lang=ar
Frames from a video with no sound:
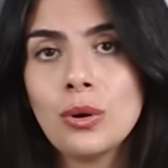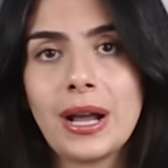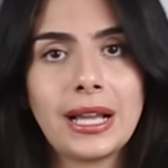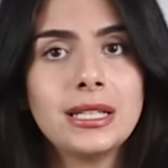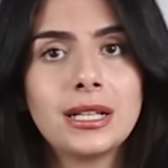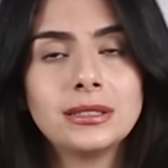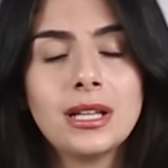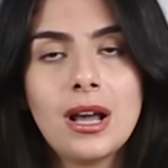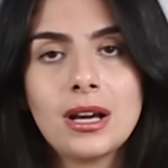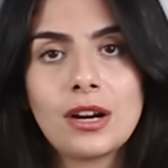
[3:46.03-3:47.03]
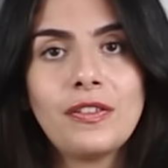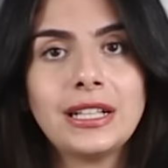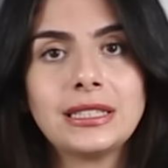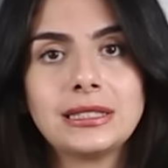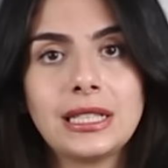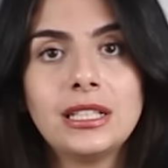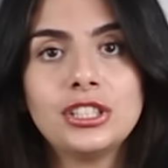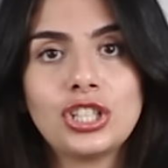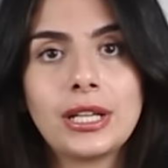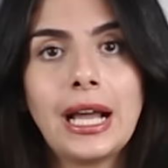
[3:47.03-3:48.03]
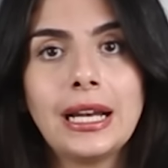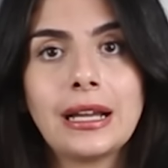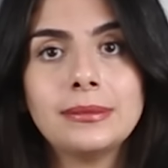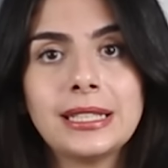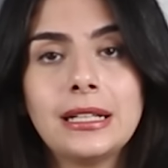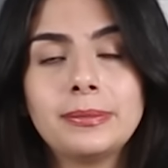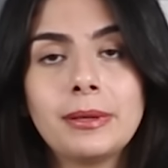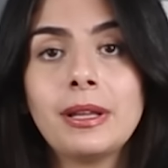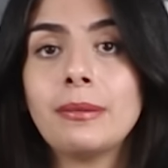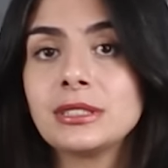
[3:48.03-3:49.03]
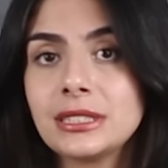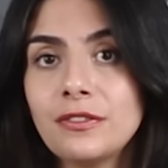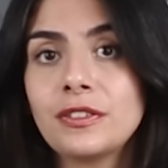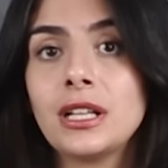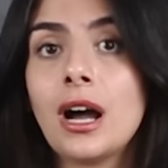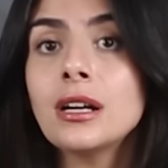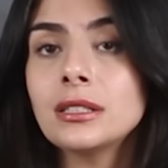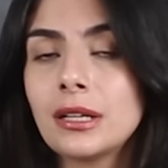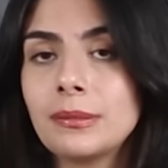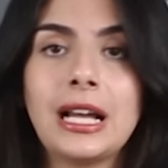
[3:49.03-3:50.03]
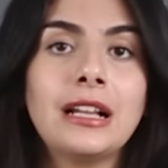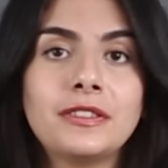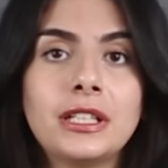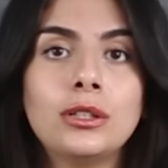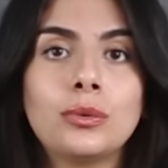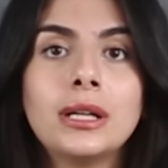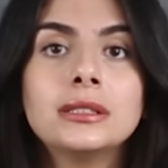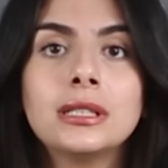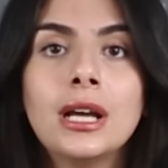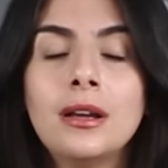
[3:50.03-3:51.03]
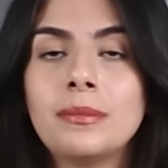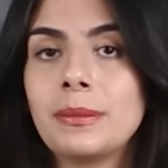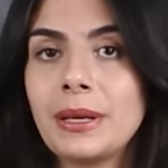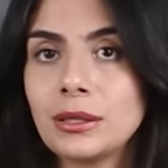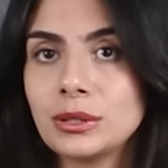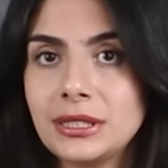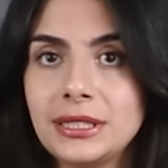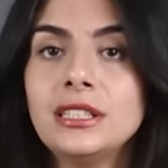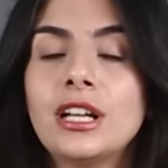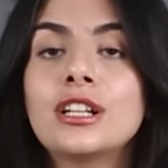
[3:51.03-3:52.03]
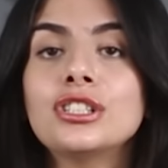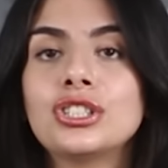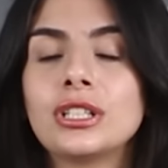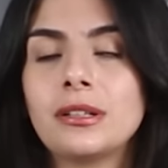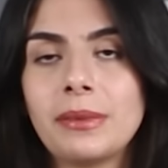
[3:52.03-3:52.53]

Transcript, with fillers: واخيرا رفعت تسعير الشريحه الخامسه اللي بتبدا من صفر لاكثر من 1000 كيلو وات من 160 قرش ل